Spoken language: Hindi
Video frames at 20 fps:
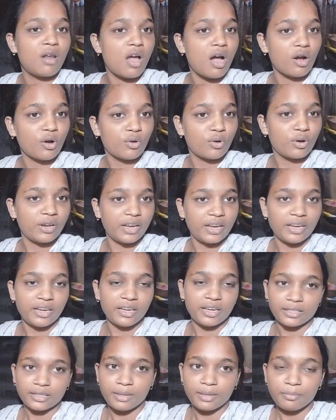ब्लॉग को
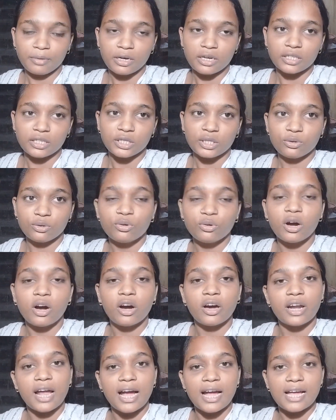यहीं ख़त्म करती हूँ
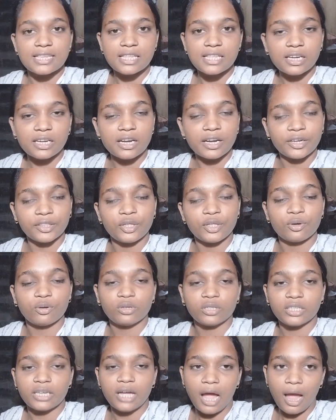और आशा करती
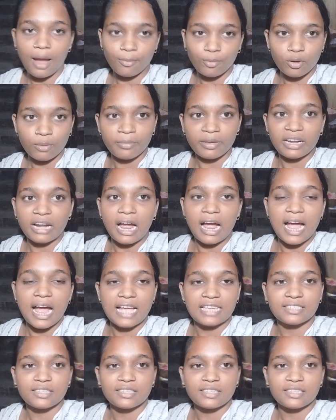हूँ कि आपको मेरा